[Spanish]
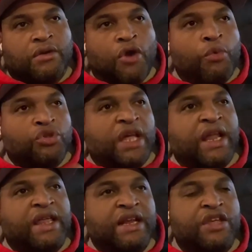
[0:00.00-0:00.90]
Como está
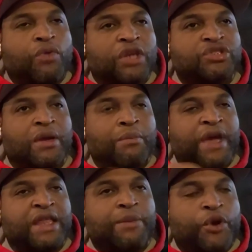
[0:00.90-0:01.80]
la delincuencia, en
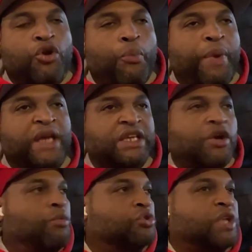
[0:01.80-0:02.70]
vez de preocuparse
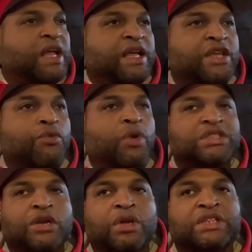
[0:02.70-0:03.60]
como tal, la
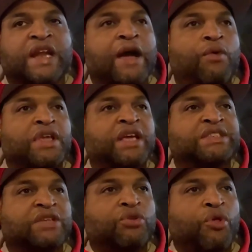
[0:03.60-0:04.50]
delincuencia, lo atraco allá
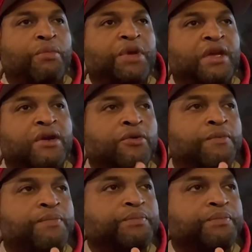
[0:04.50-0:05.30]
en Santo Domingo.